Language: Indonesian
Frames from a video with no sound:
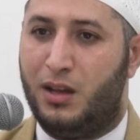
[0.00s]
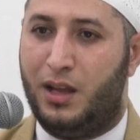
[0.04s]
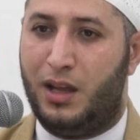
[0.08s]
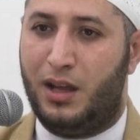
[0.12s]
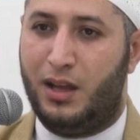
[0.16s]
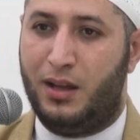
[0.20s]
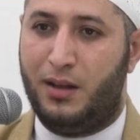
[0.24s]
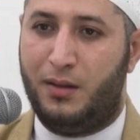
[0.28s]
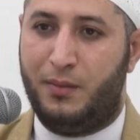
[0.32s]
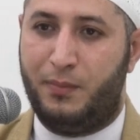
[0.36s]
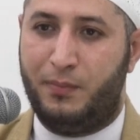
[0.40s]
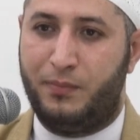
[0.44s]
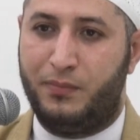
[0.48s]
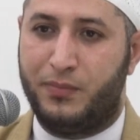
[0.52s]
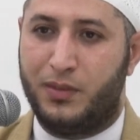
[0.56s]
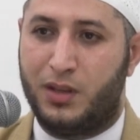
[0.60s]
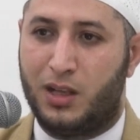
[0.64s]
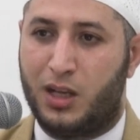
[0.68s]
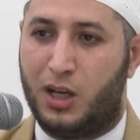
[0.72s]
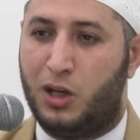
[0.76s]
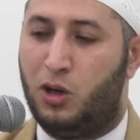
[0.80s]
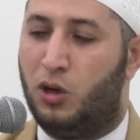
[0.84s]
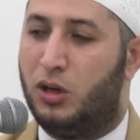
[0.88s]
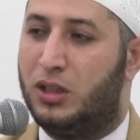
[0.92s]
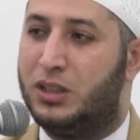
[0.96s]
ya
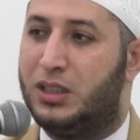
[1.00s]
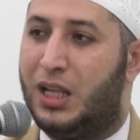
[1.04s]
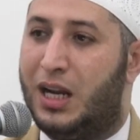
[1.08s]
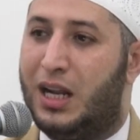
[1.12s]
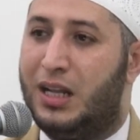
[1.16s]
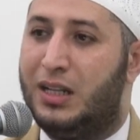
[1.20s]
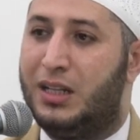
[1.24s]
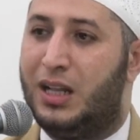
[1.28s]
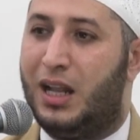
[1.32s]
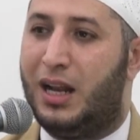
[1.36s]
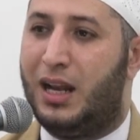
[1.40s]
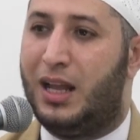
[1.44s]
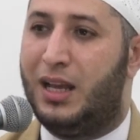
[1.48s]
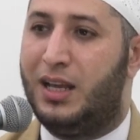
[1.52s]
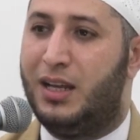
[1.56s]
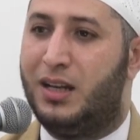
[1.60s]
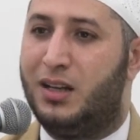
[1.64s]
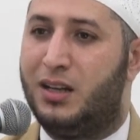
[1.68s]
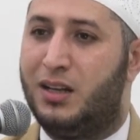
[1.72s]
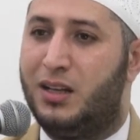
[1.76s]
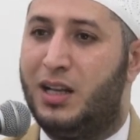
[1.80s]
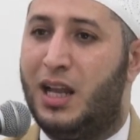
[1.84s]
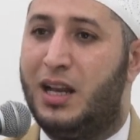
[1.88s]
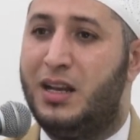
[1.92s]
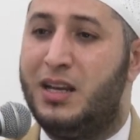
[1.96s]
kedokteran dan
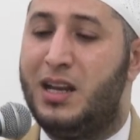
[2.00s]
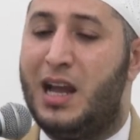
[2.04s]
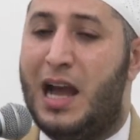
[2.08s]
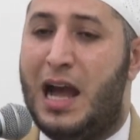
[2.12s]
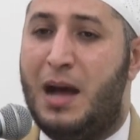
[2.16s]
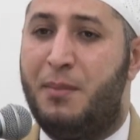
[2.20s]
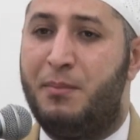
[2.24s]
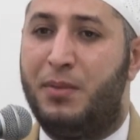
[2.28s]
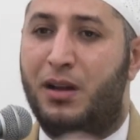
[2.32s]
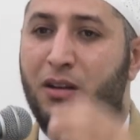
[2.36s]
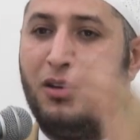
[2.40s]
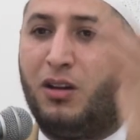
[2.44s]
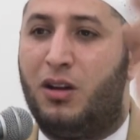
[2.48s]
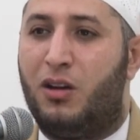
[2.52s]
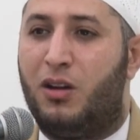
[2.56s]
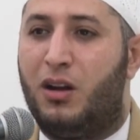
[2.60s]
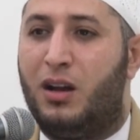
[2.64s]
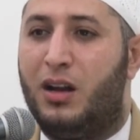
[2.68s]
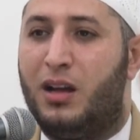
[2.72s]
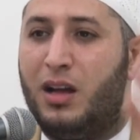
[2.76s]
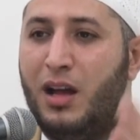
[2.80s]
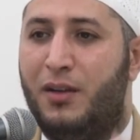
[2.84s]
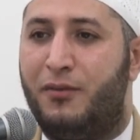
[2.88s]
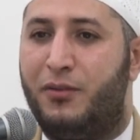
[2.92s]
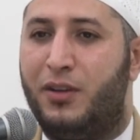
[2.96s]
lain dan diambil oleh
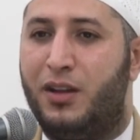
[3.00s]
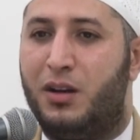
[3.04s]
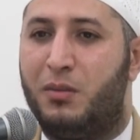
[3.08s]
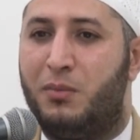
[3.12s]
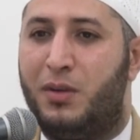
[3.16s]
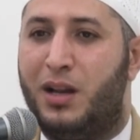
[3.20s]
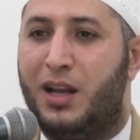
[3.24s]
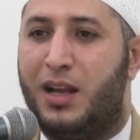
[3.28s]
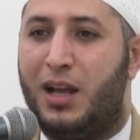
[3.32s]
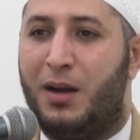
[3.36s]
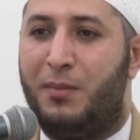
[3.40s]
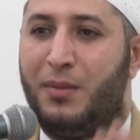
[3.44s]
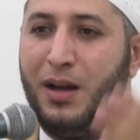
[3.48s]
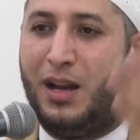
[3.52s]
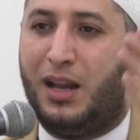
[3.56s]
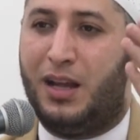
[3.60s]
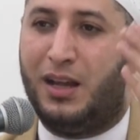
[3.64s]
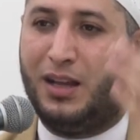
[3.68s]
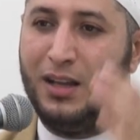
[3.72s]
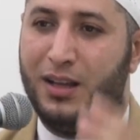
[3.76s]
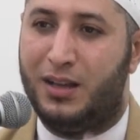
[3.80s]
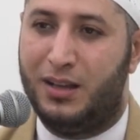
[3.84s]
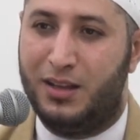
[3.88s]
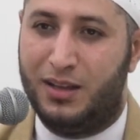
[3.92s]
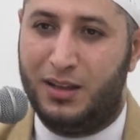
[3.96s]
orang kafir mereka
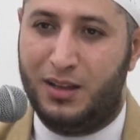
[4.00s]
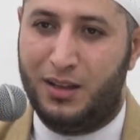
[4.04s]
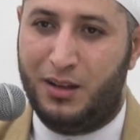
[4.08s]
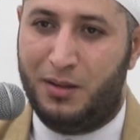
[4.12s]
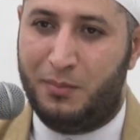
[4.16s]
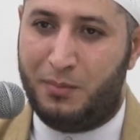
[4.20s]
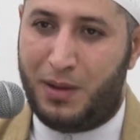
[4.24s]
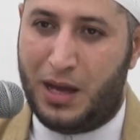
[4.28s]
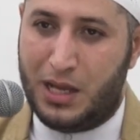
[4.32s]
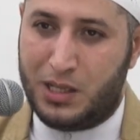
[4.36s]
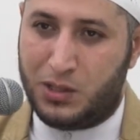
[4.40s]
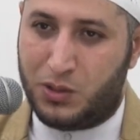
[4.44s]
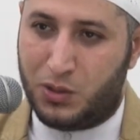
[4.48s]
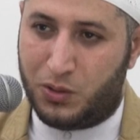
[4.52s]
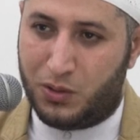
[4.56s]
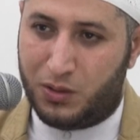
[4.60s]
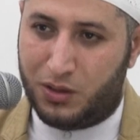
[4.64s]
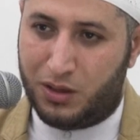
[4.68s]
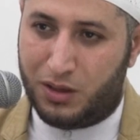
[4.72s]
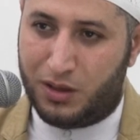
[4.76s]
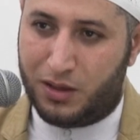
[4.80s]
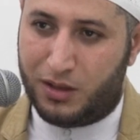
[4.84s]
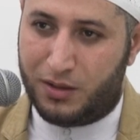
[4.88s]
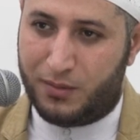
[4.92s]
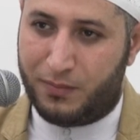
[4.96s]
malah maju
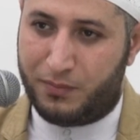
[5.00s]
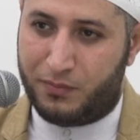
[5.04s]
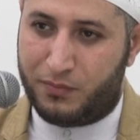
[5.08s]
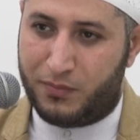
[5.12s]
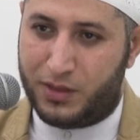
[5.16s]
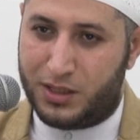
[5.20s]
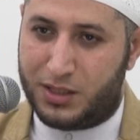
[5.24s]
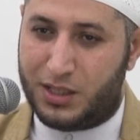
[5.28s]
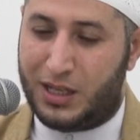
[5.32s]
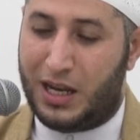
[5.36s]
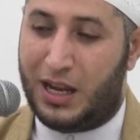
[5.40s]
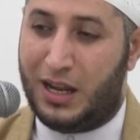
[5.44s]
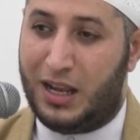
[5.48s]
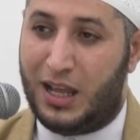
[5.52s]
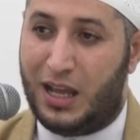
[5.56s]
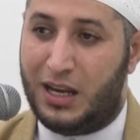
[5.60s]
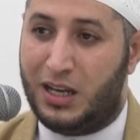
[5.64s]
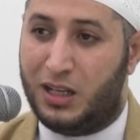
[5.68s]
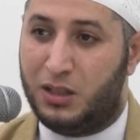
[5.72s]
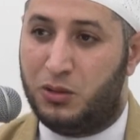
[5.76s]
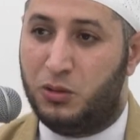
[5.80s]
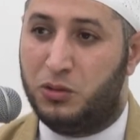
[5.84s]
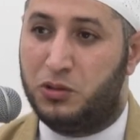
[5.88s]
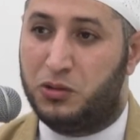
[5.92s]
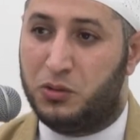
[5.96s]

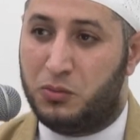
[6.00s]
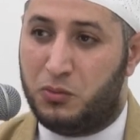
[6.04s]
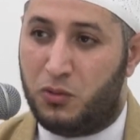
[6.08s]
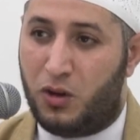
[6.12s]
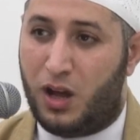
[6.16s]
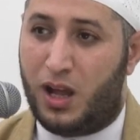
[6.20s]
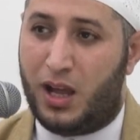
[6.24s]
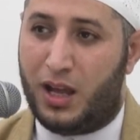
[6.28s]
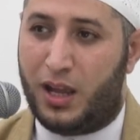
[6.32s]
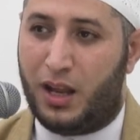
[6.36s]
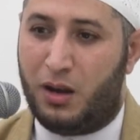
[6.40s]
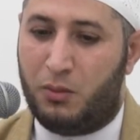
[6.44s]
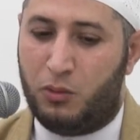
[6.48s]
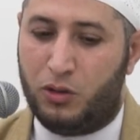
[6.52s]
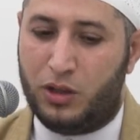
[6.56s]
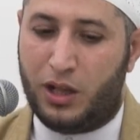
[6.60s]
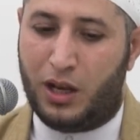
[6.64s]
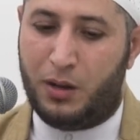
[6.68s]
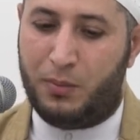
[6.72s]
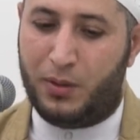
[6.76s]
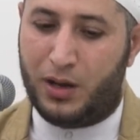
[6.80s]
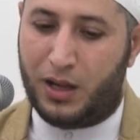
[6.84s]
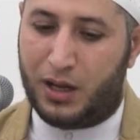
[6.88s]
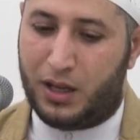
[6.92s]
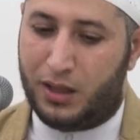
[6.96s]
Sedangkan itu semua ilmu
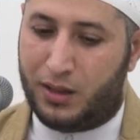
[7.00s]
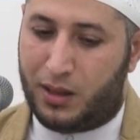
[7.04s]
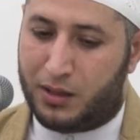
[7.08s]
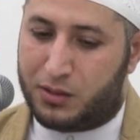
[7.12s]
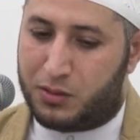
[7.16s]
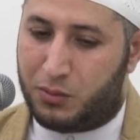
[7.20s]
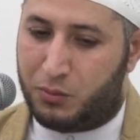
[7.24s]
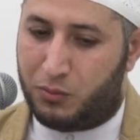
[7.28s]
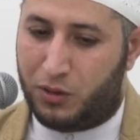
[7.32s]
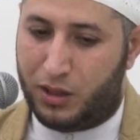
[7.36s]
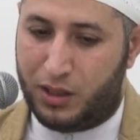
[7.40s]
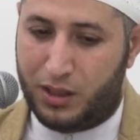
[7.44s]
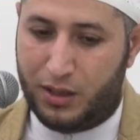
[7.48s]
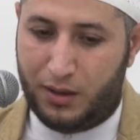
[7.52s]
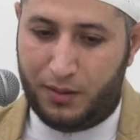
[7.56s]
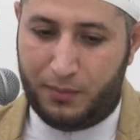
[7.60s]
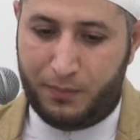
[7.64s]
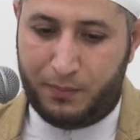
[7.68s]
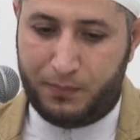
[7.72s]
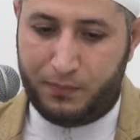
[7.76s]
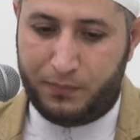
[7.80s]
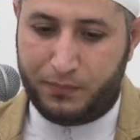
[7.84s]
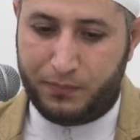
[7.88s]
daripada kita semuanya.